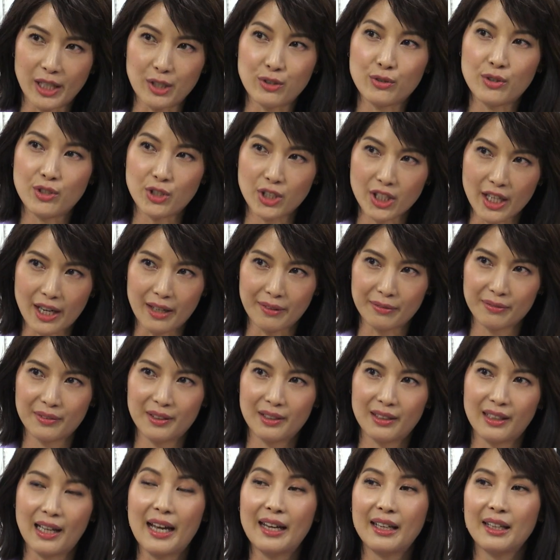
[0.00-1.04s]
培训 chef
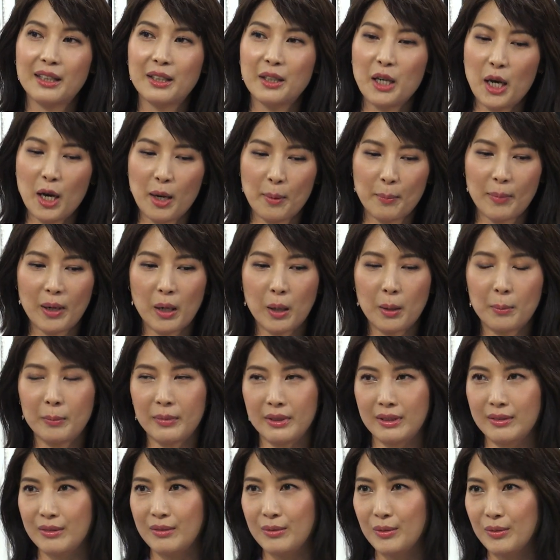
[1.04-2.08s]
来帮我
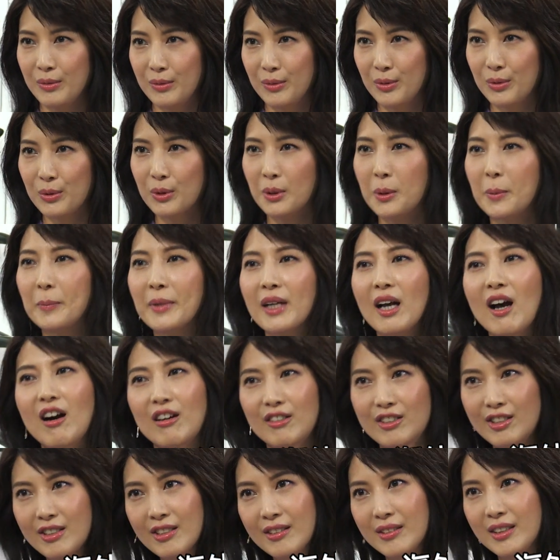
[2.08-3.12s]
们做我们
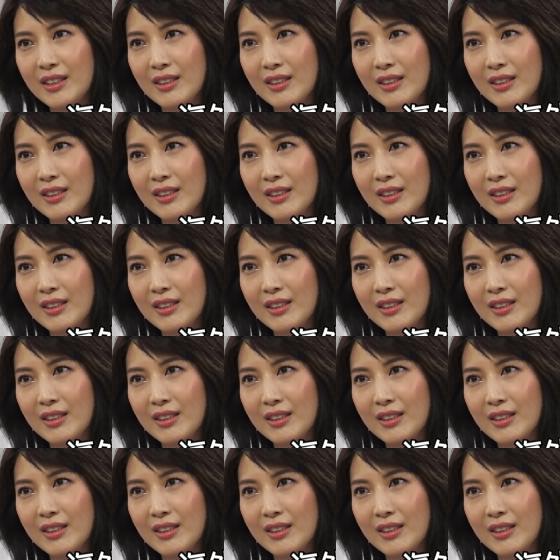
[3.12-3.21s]
考试